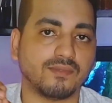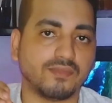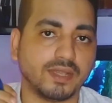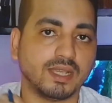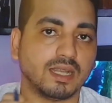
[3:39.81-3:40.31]

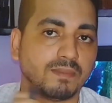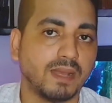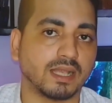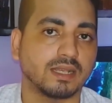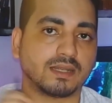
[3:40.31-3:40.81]
في
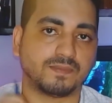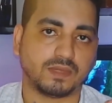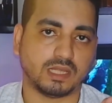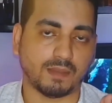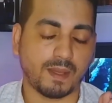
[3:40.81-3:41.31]
البنك
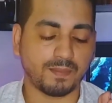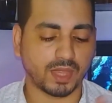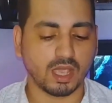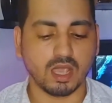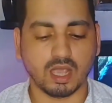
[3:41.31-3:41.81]

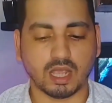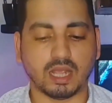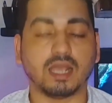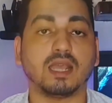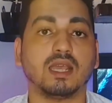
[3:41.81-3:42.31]
تمام
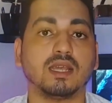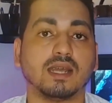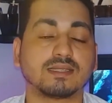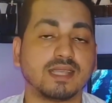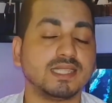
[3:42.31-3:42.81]

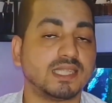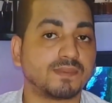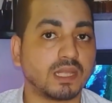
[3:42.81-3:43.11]
ادسنس آه،